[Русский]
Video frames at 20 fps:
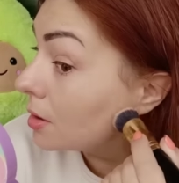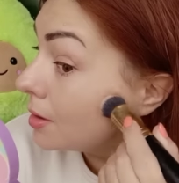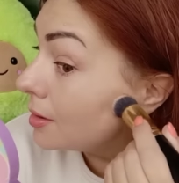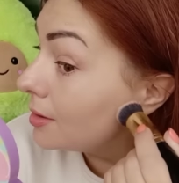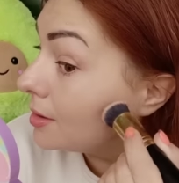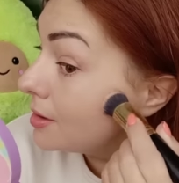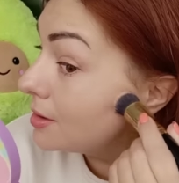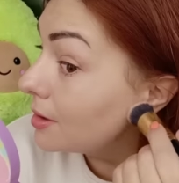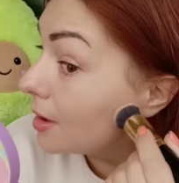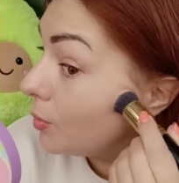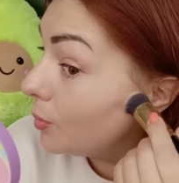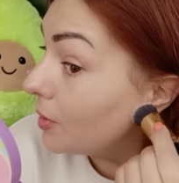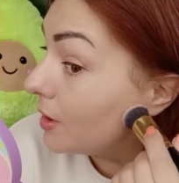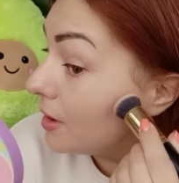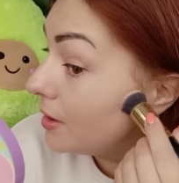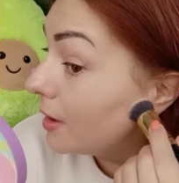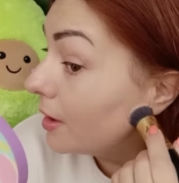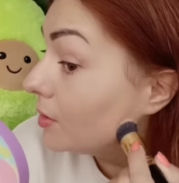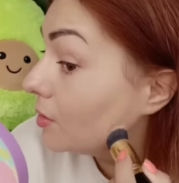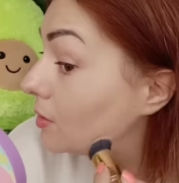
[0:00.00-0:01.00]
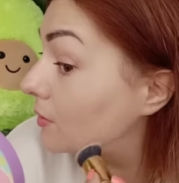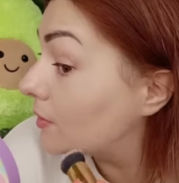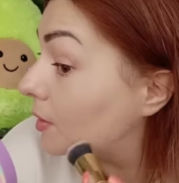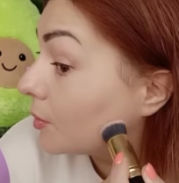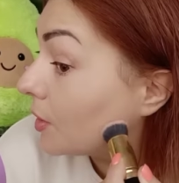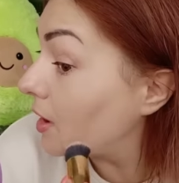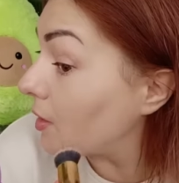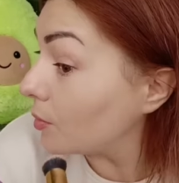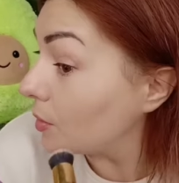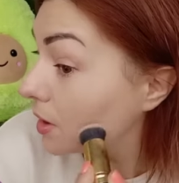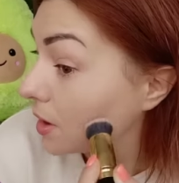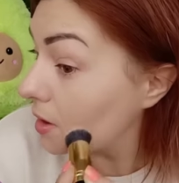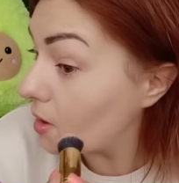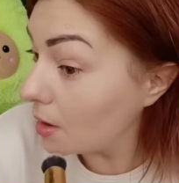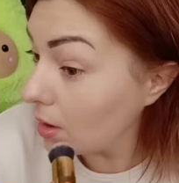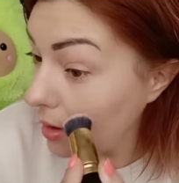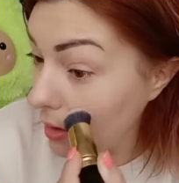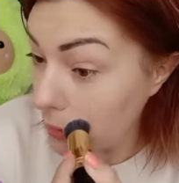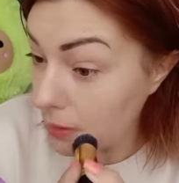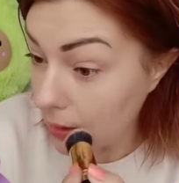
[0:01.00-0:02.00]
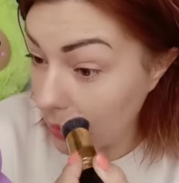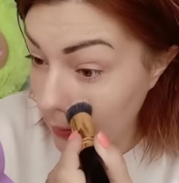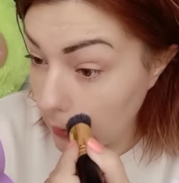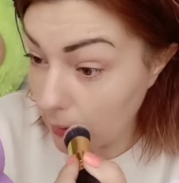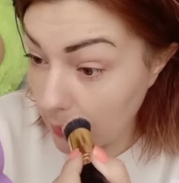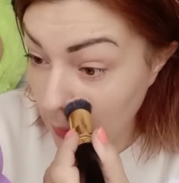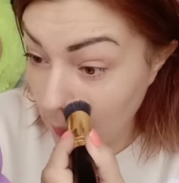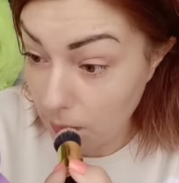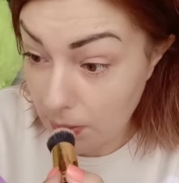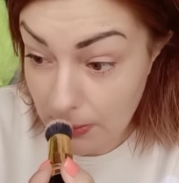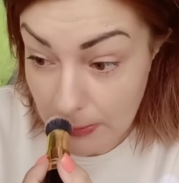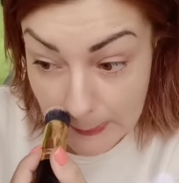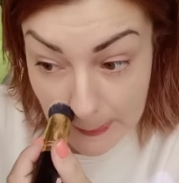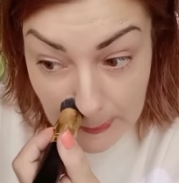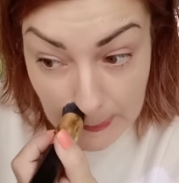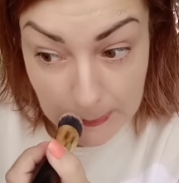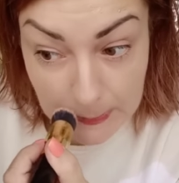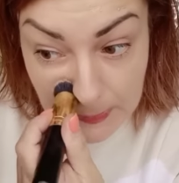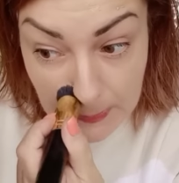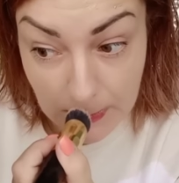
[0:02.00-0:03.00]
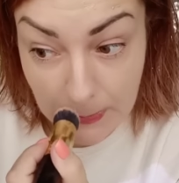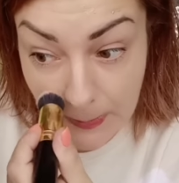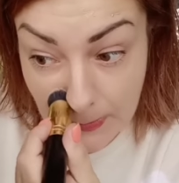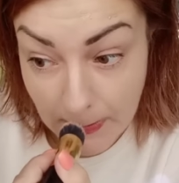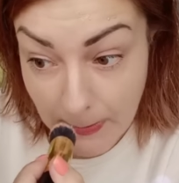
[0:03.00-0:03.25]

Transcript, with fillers: Не знаю, передает вам камера это или нет, но он есть.